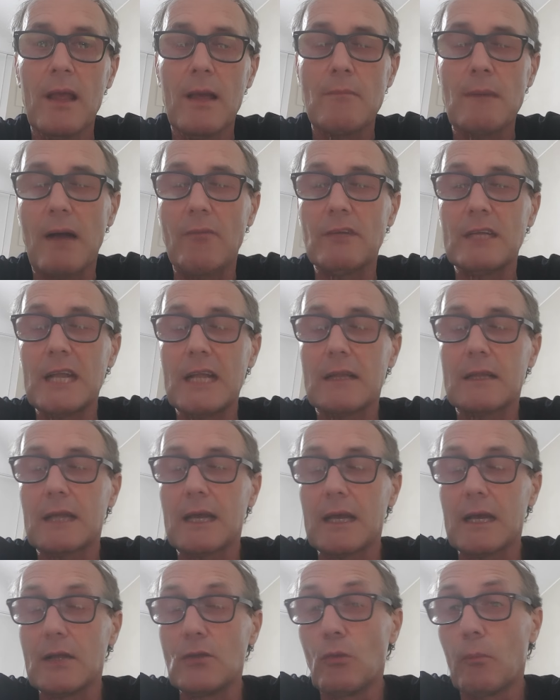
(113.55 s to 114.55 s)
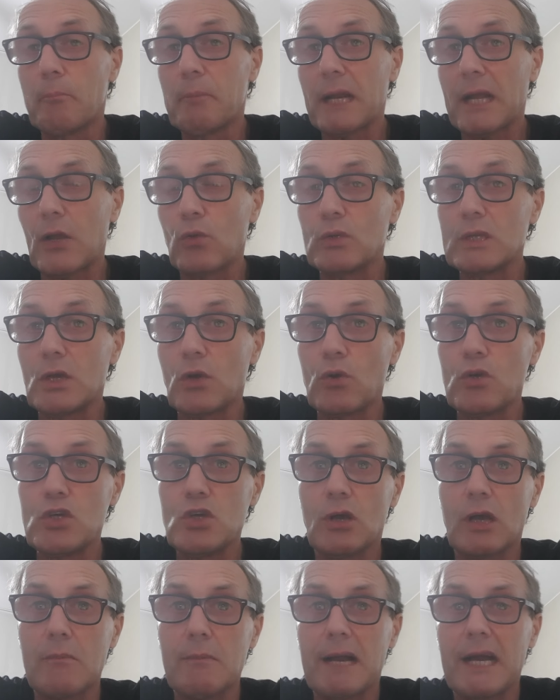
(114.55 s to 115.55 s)
Ma vedete, eh, non perché lo dico
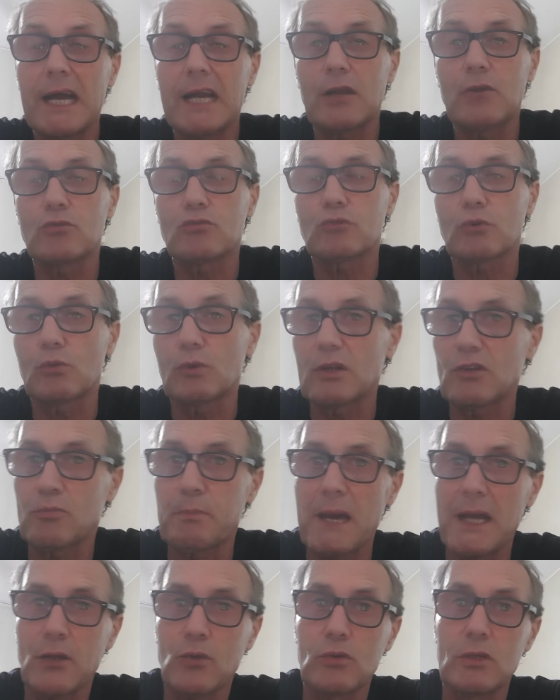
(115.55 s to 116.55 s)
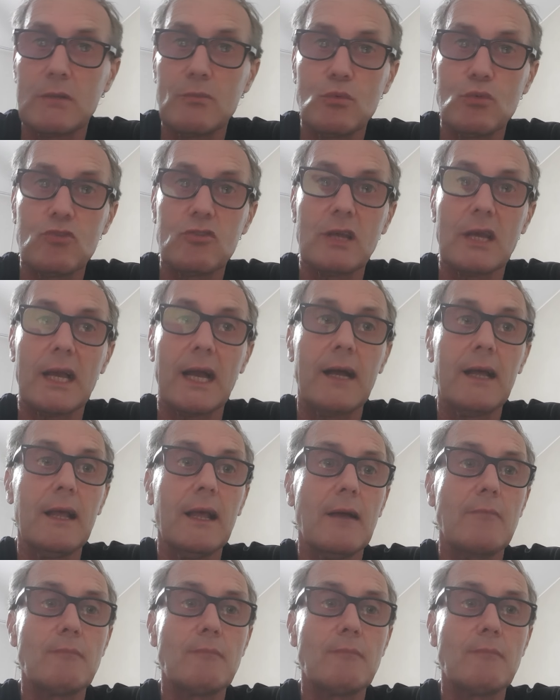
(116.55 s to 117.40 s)
io che magari non sono un esperto di musica,